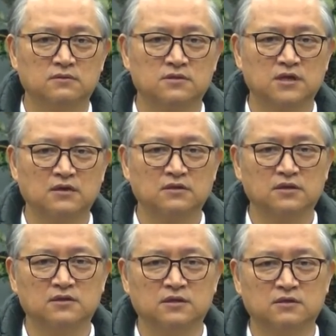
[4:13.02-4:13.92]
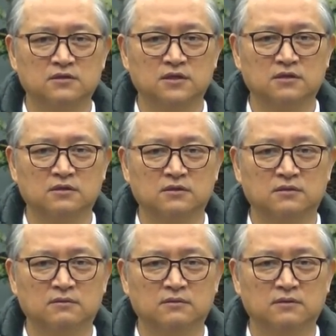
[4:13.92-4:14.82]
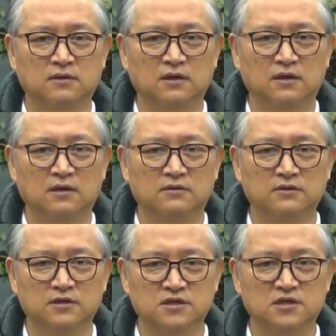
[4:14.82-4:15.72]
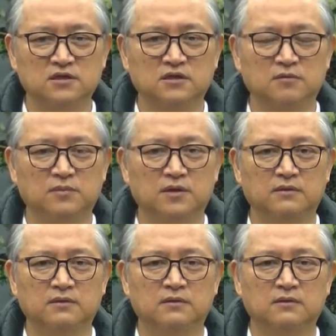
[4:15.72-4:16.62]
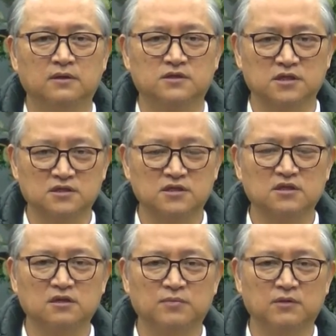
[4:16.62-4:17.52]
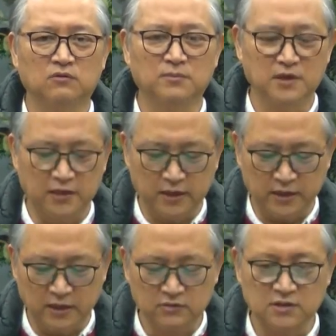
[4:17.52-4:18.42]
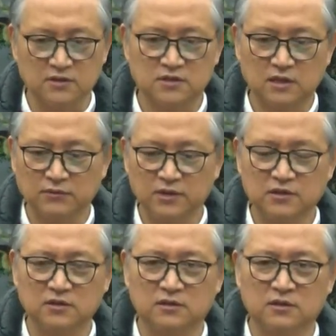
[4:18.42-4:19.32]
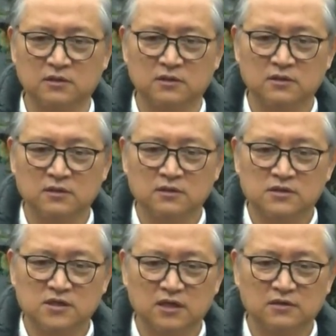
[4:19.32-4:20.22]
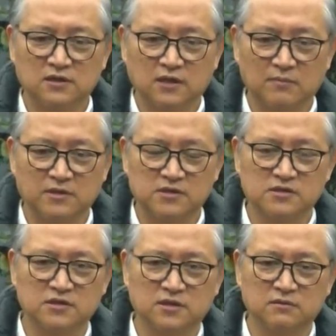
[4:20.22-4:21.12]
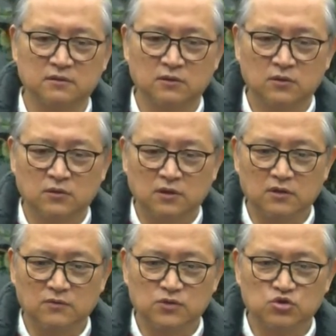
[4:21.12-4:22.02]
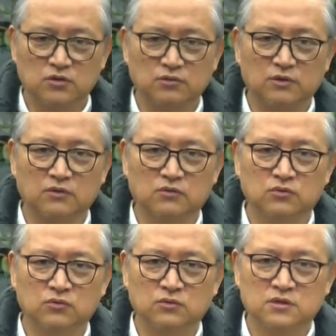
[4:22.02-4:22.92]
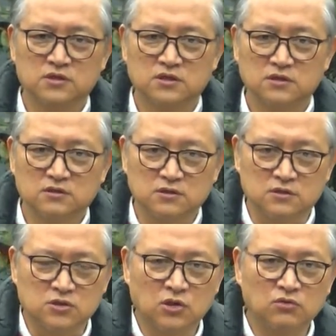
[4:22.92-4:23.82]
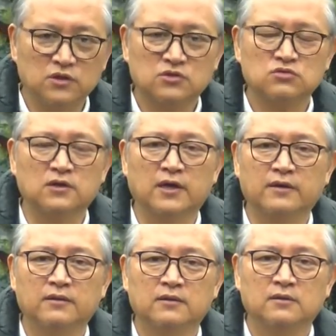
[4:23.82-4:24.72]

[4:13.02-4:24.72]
上帝的这个啊人性里面、呃神性里面，我们很难了解三位一体的上帝他们之间，因为罪的缘故，甚至抽离出来。